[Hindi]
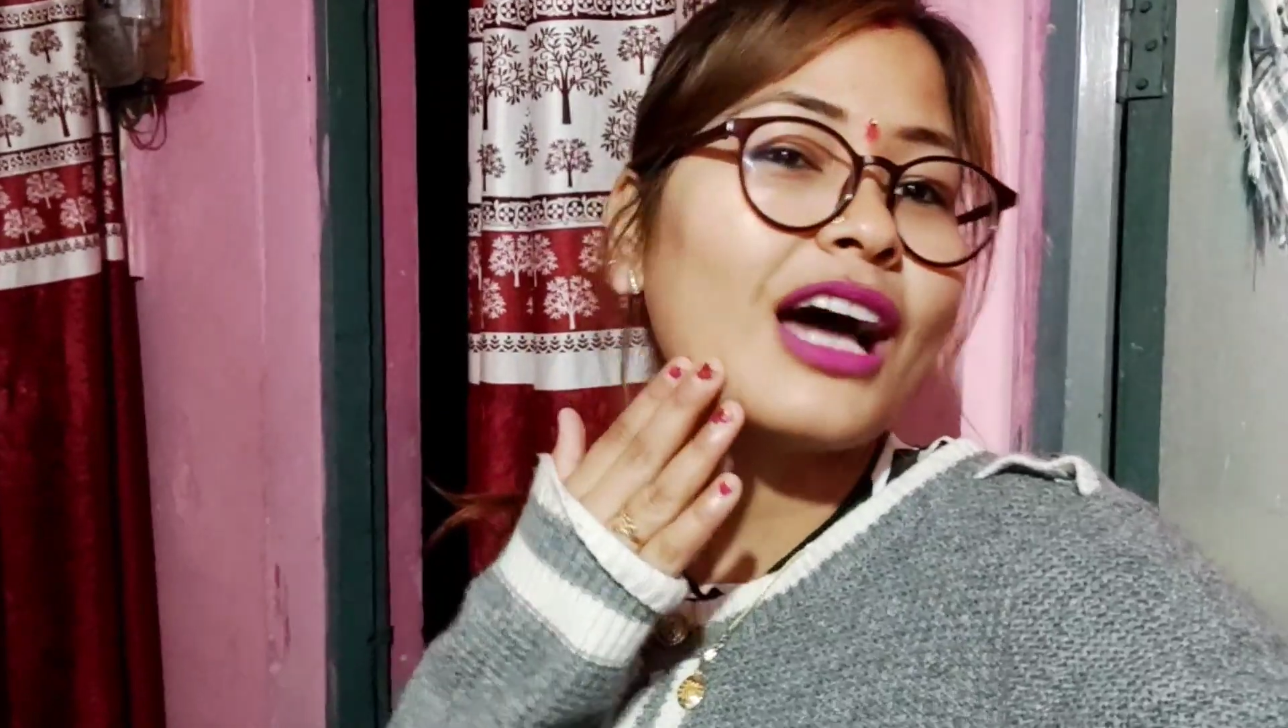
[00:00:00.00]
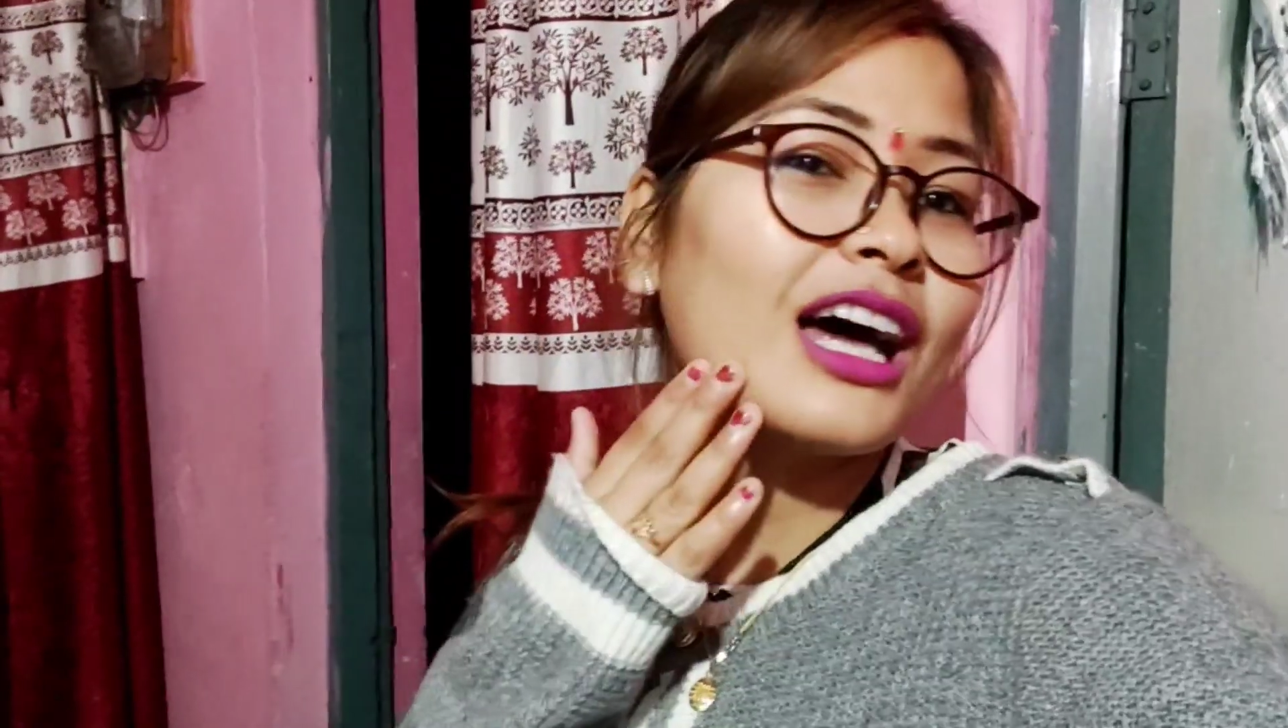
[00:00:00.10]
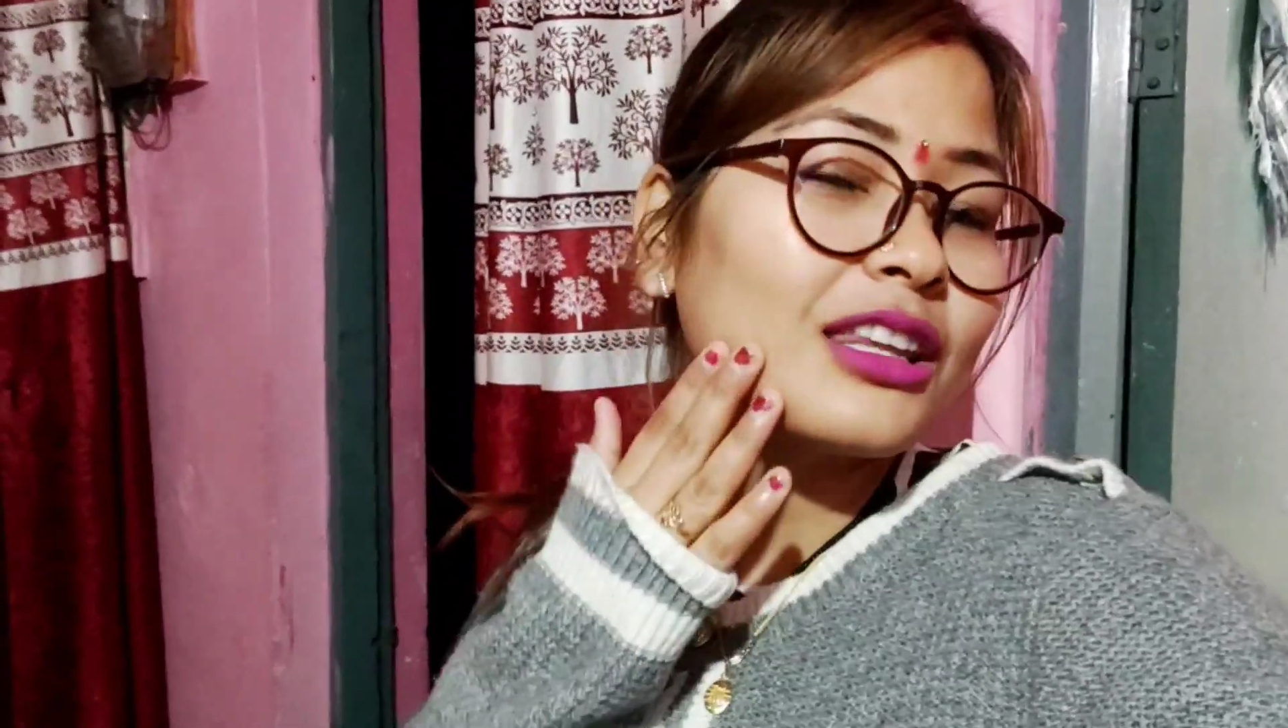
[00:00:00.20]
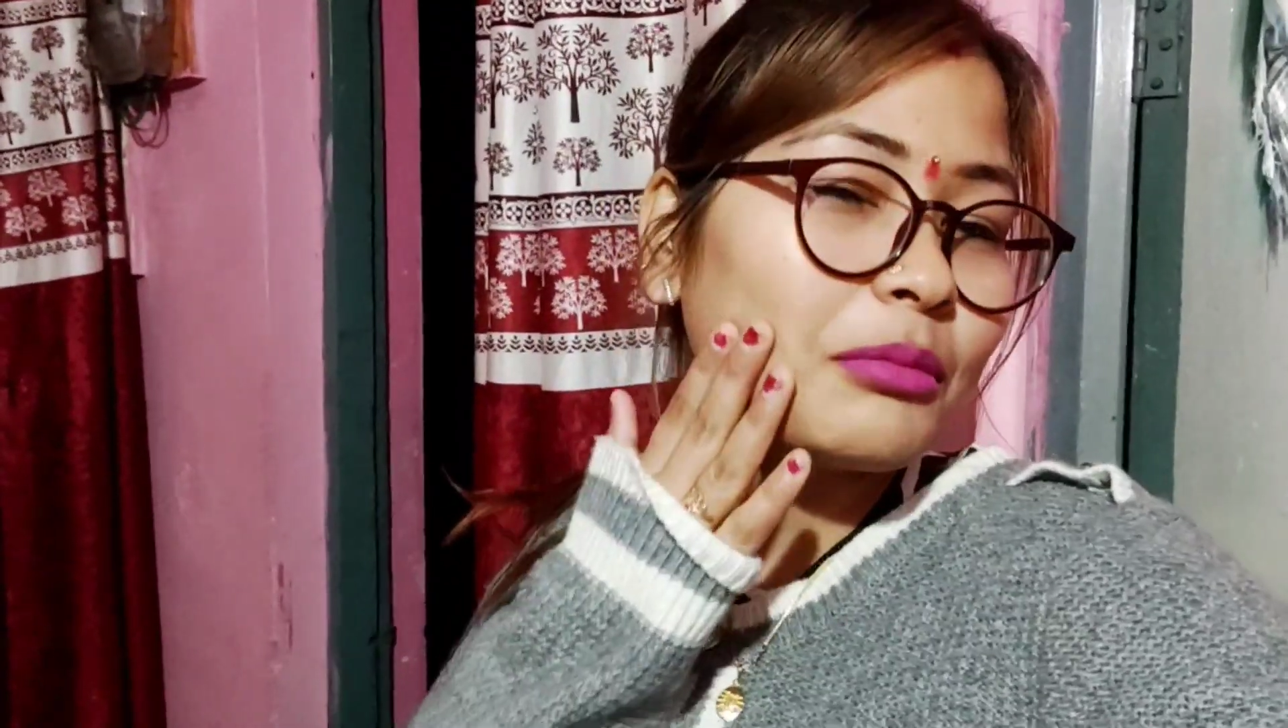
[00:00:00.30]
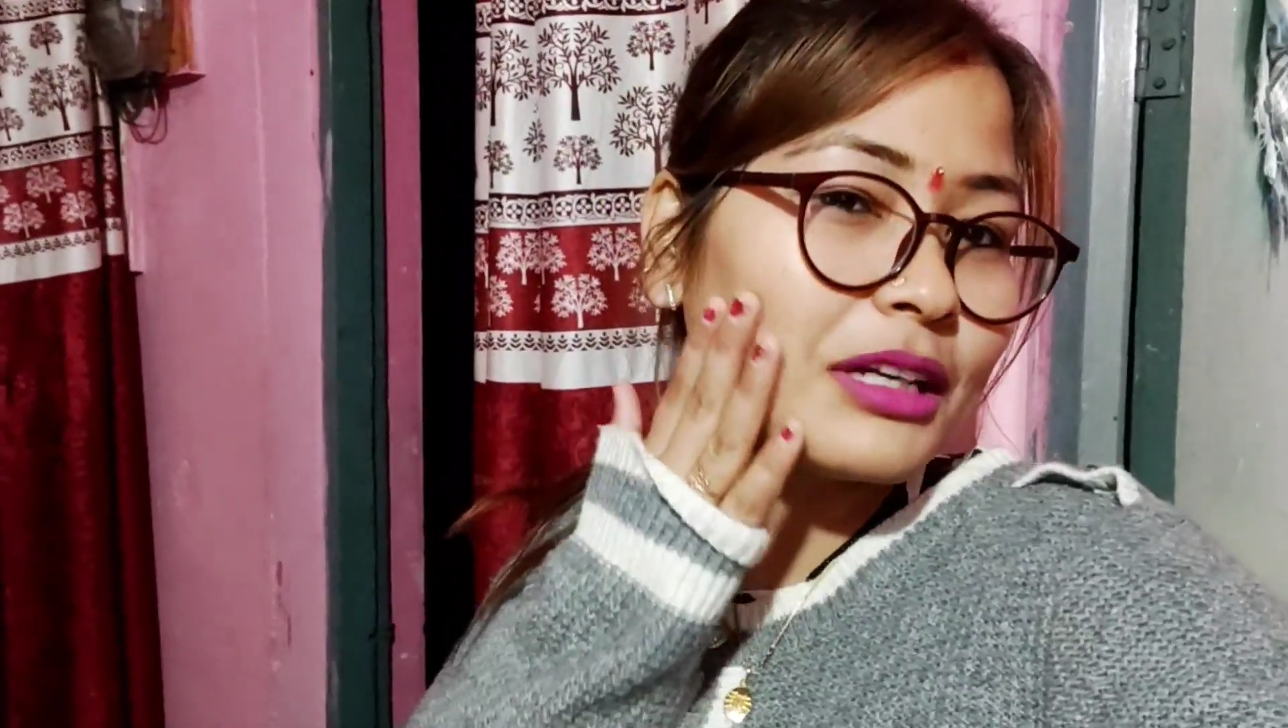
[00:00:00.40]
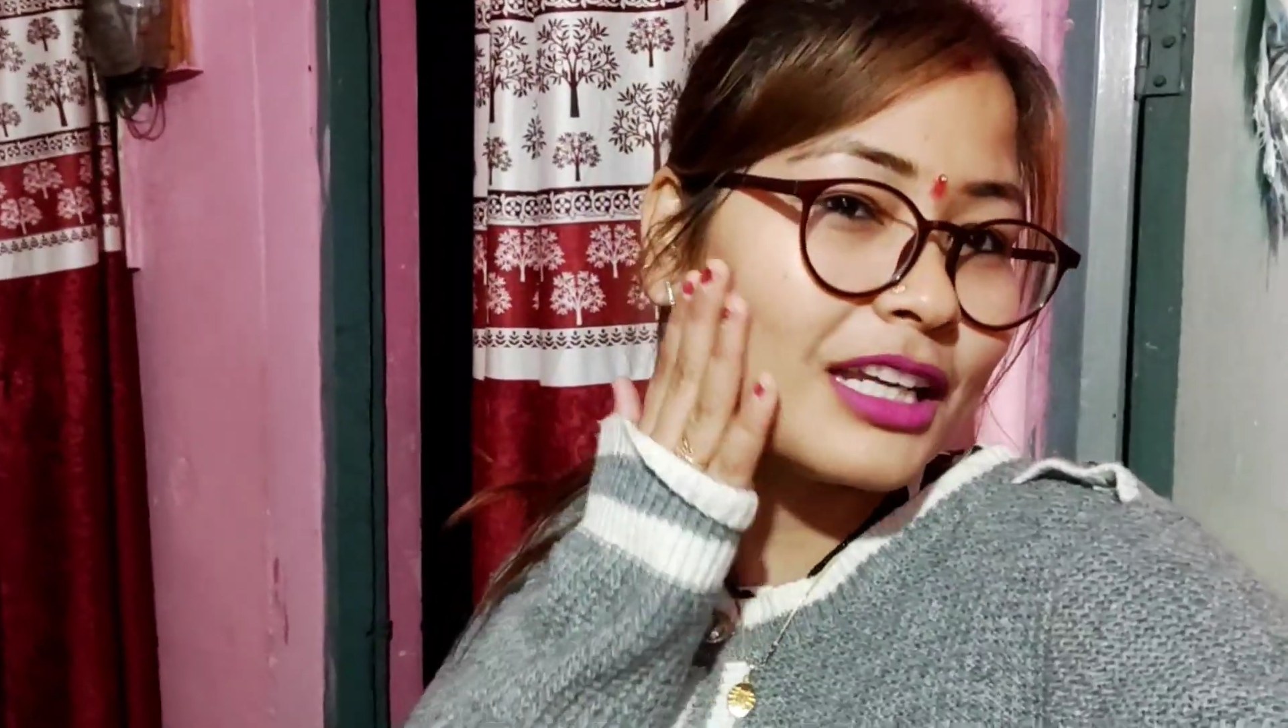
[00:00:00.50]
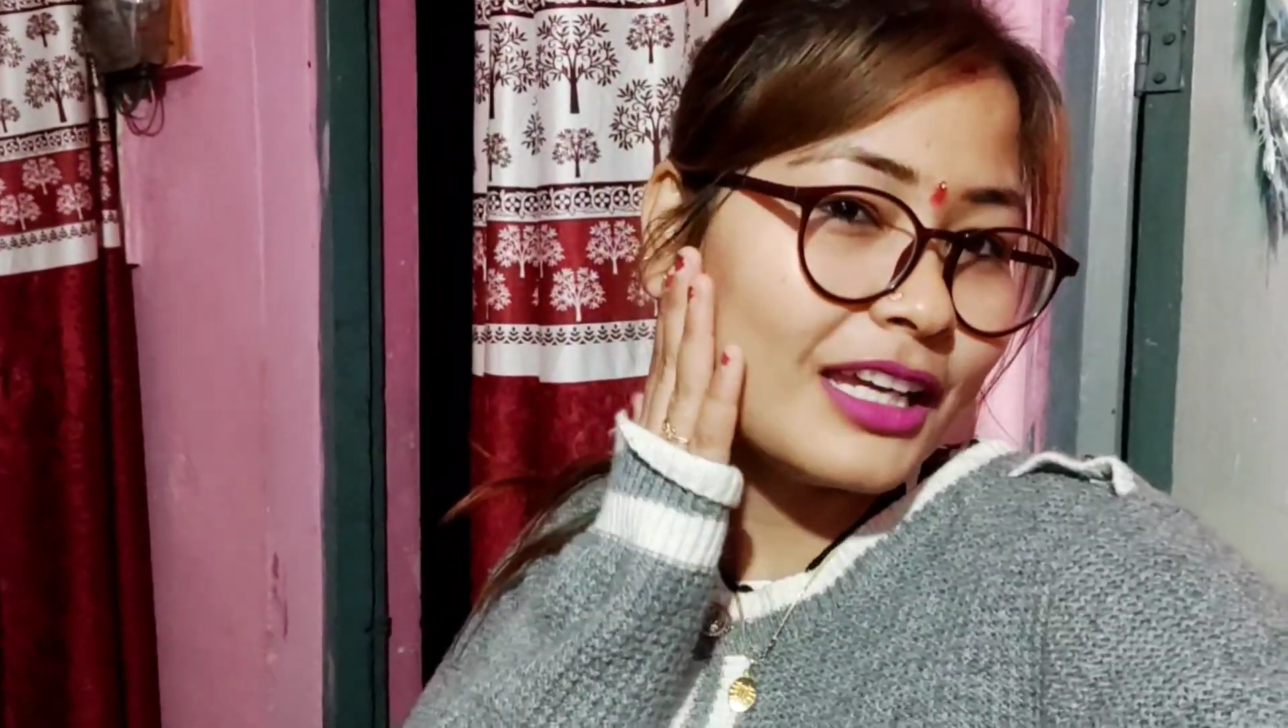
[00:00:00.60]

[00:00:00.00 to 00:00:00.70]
दांत भी